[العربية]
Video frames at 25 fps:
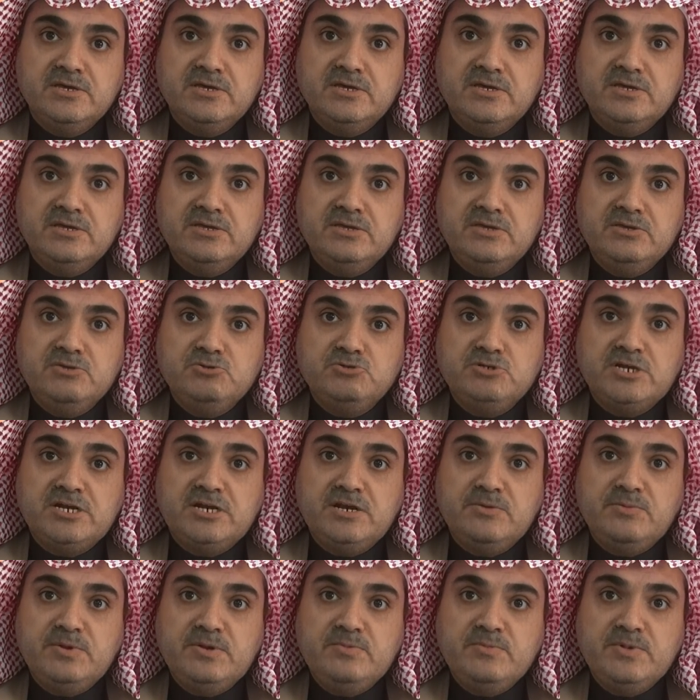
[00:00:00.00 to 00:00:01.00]
آه،
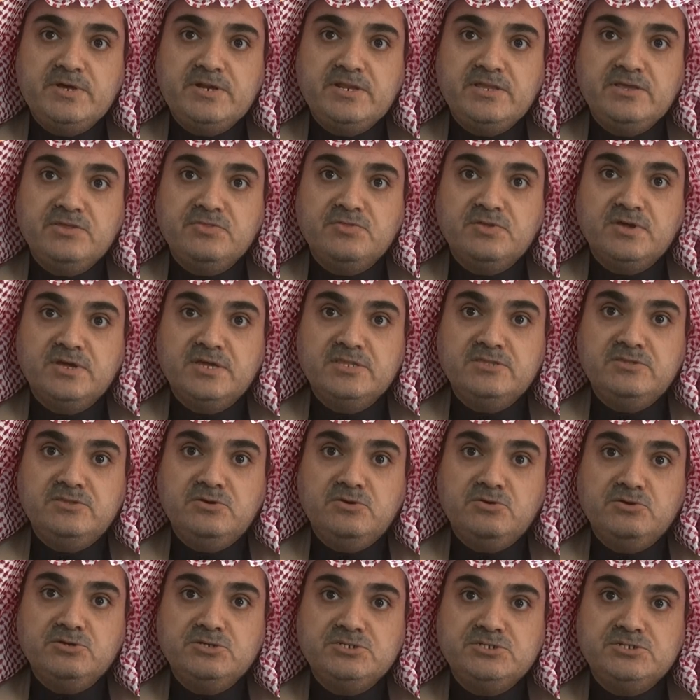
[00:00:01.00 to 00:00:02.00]
يجنب المريض
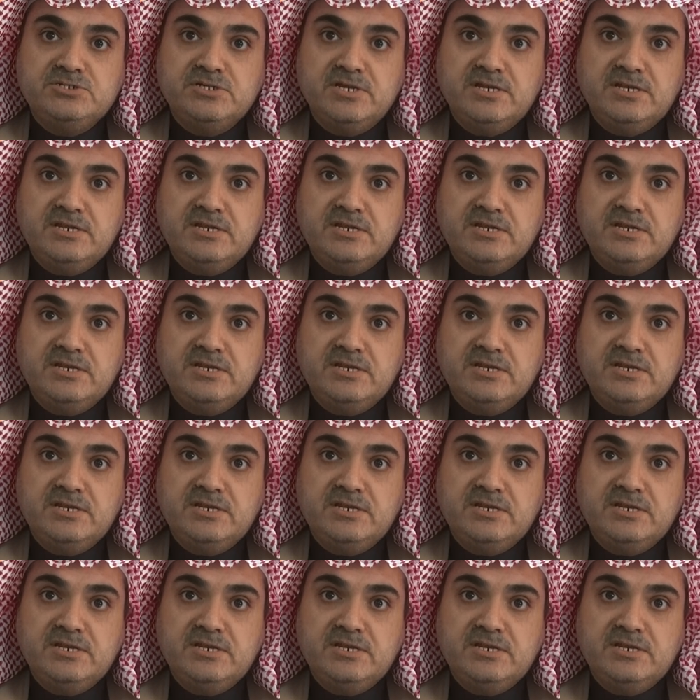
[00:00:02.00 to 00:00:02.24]
الدوز